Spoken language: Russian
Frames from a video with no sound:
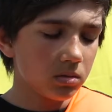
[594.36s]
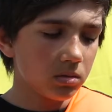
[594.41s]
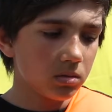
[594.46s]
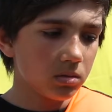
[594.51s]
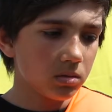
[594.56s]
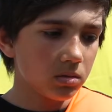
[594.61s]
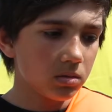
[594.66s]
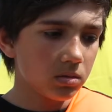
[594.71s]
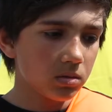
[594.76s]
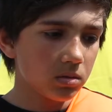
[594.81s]
на
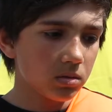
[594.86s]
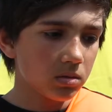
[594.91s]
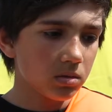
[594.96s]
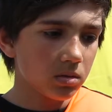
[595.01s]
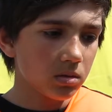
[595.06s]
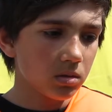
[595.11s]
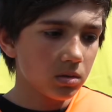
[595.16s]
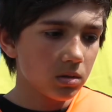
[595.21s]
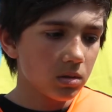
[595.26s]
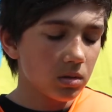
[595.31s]
летнюю
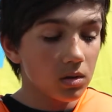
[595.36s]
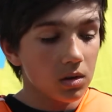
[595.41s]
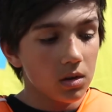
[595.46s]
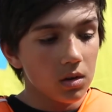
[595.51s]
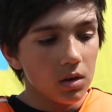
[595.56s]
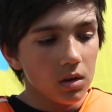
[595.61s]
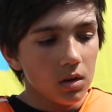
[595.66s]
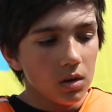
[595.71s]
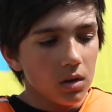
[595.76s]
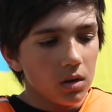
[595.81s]
практику.
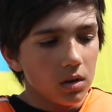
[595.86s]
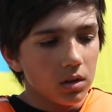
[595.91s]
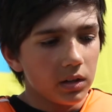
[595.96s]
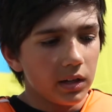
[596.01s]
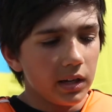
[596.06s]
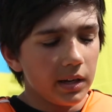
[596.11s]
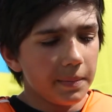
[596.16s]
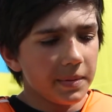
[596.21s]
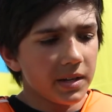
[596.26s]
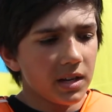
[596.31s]

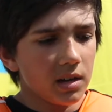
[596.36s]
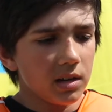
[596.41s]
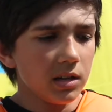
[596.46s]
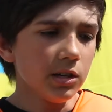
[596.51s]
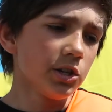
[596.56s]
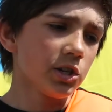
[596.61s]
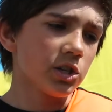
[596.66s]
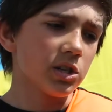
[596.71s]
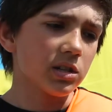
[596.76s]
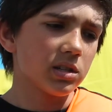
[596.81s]
Для меня
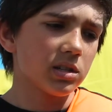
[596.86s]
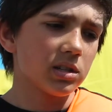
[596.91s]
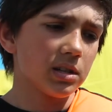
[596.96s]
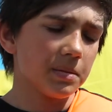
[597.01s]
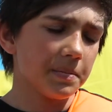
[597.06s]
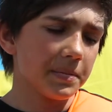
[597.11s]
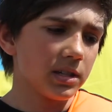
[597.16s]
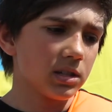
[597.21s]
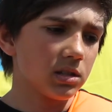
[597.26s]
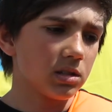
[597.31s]
лично
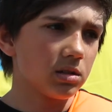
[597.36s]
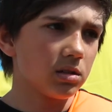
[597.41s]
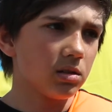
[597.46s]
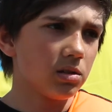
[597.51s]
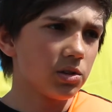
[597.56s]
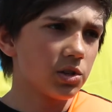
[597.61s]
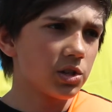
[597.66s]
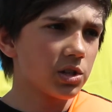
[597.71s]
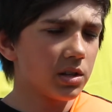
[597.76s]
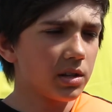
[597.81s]
самое
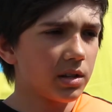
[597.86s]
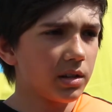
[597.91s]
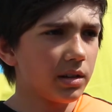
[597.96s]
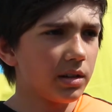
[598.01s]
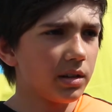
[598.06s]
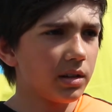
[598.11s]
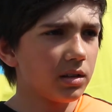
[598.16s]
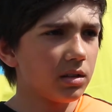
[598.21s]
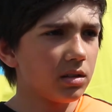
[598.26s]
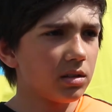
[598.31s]

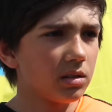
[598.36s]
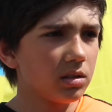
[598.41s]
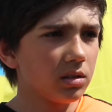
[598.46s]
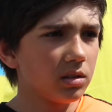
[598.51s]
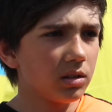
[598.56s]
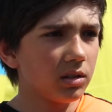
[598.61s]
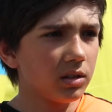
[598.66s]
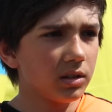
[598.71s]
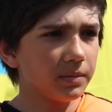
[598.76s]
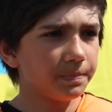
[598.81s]
сложное –
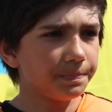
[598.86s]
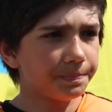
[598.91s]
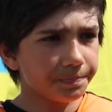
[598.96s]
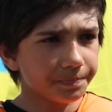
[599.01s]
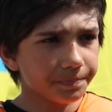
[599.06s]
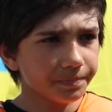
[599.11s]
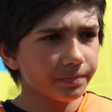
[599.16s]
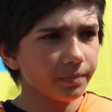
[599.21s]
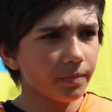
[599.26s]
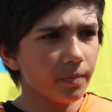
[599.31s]
это
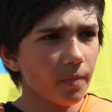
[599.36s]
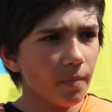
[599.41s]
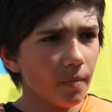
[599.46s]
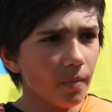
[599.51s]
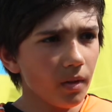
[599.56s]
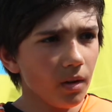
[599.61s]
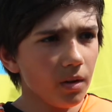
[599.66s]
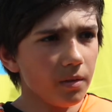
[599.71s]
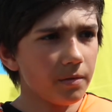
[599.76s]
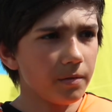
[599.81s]

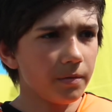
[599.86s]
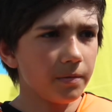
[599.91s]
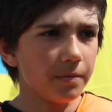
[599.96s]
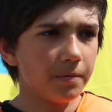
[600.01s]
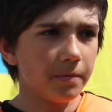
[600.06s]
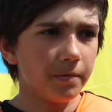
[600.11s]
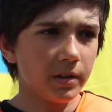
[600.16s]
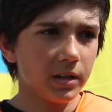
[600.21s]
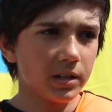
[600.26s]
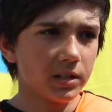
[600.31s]

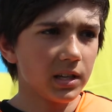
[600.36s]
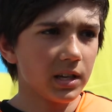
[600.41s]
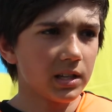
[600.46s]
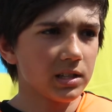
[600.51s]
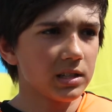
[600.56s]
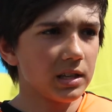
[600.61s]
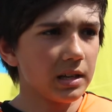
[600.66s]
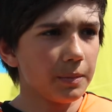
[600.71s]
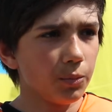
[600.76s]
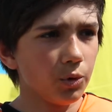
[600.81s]

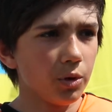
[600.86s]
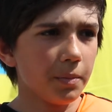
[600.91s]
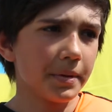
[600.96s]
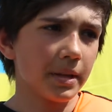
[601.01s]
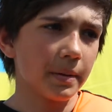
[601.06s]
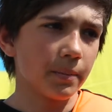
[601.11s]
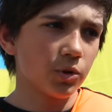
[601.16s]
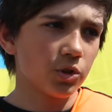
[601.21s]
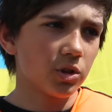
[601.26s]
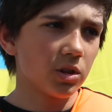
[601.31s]
вырезаться на буй,
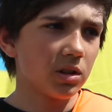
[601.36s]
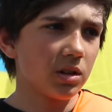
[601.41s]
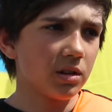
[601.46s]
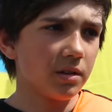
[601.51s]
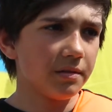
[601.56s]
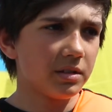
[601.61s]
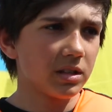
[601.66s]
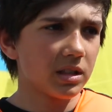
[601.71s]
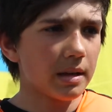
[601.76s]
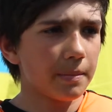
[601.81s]
потому что это
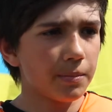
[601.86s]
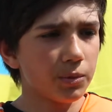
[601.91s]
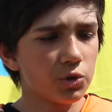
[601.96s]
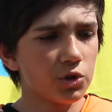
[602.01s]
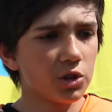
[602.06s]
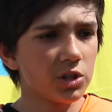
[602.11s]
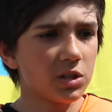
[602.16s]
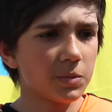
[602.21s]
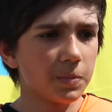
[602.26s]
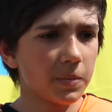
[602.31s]
не всегда
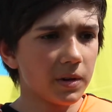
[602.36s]
получается